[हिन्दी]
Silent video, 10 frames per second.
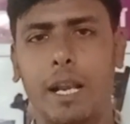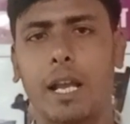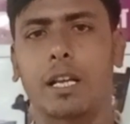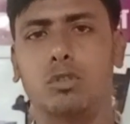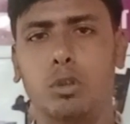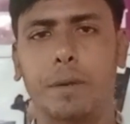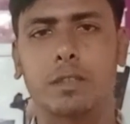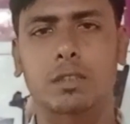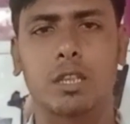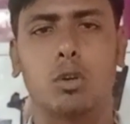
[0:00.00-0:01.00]
बेल आइकन जरूर
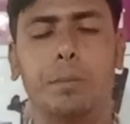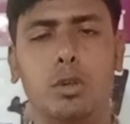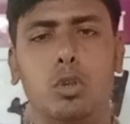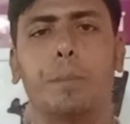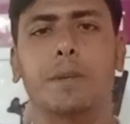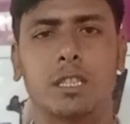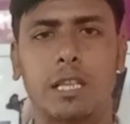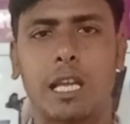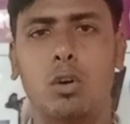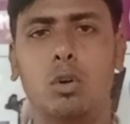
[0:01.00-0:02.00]
प्रेस करें और वीडियो
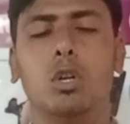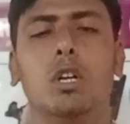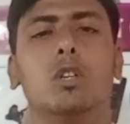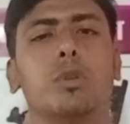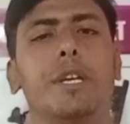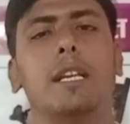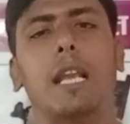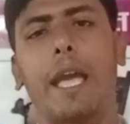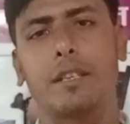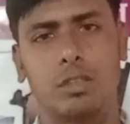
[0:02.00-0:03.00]
पसंद आया हो तो एक
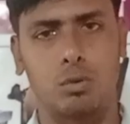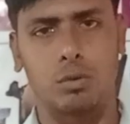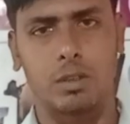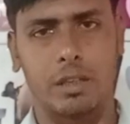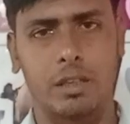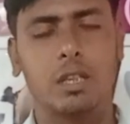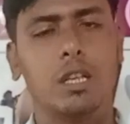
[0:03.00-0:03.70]
लाइक जरूर करें